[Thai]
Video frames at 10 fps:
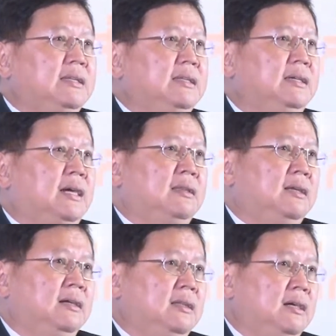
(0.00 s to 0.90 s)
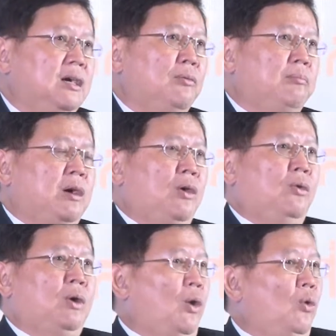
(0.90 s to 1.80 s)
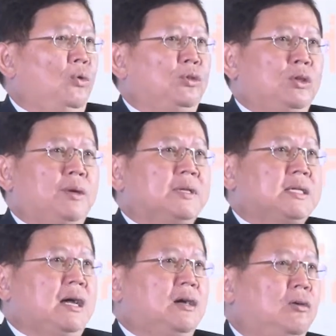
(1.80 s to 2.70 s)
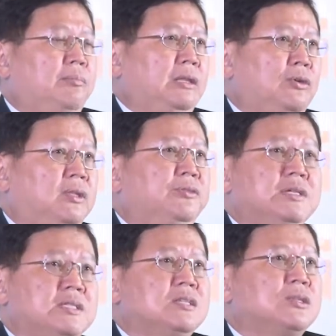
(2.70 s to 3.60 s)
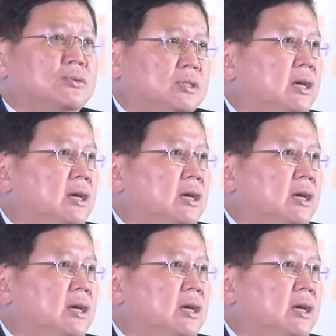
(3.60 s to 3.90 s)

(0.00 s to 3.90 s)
หรืออย่างหรือหรือเขาเขาเขาโดยธรรมชาติเขาเป็นคนที่ resist to